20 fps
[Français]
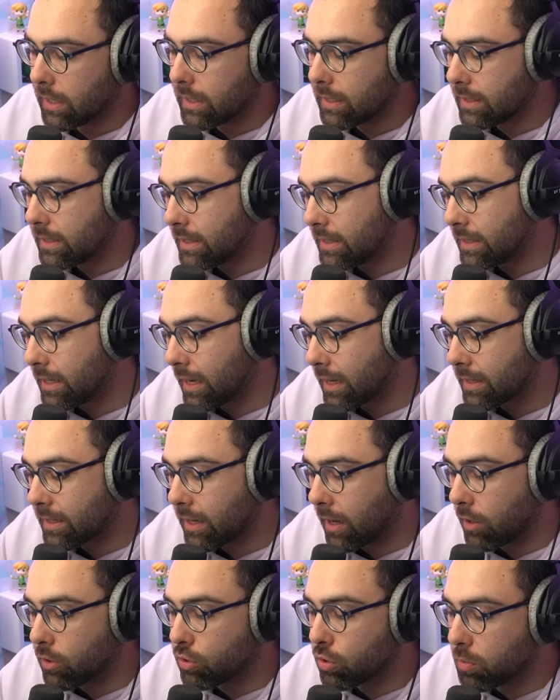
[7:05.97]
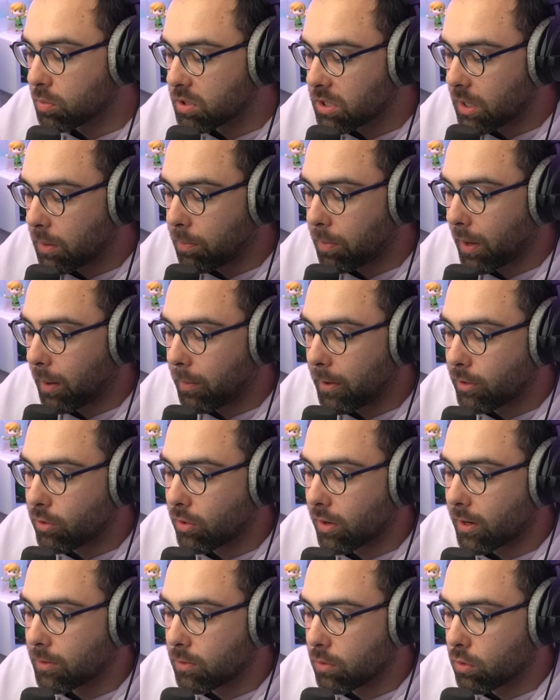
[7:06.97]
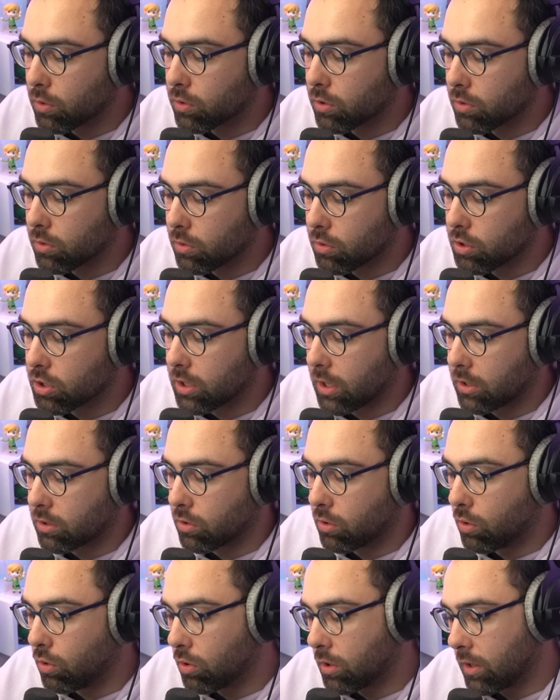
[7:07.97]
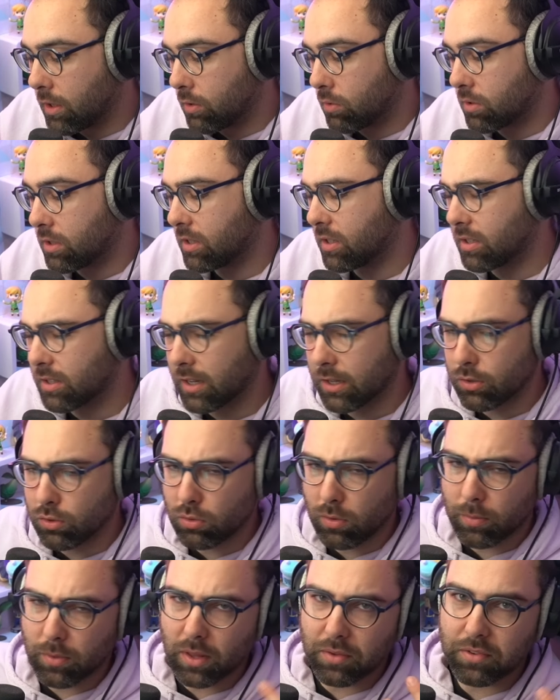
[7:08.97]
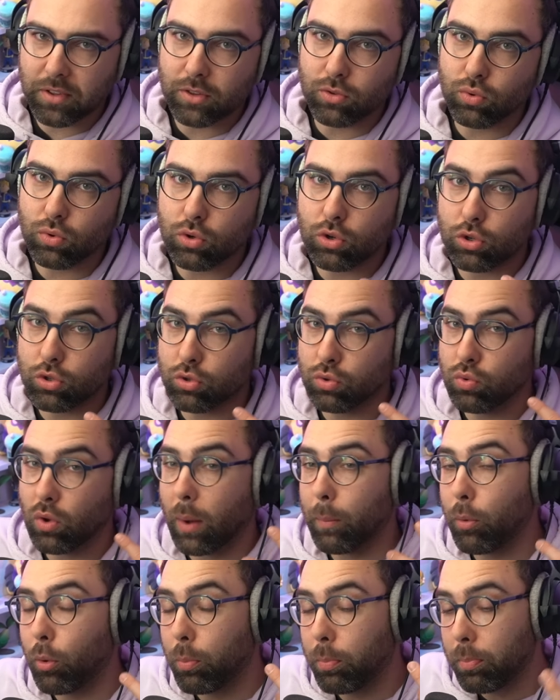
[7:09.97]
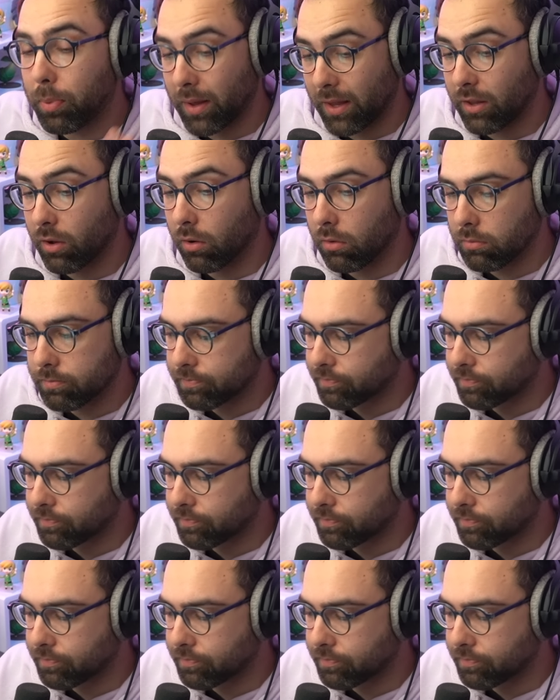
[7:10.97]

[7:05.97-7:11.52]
Certains objets permettent de réduire le temps de recharge. Ok, donc ça, ça sera à mon avis tout contenu un peu payant.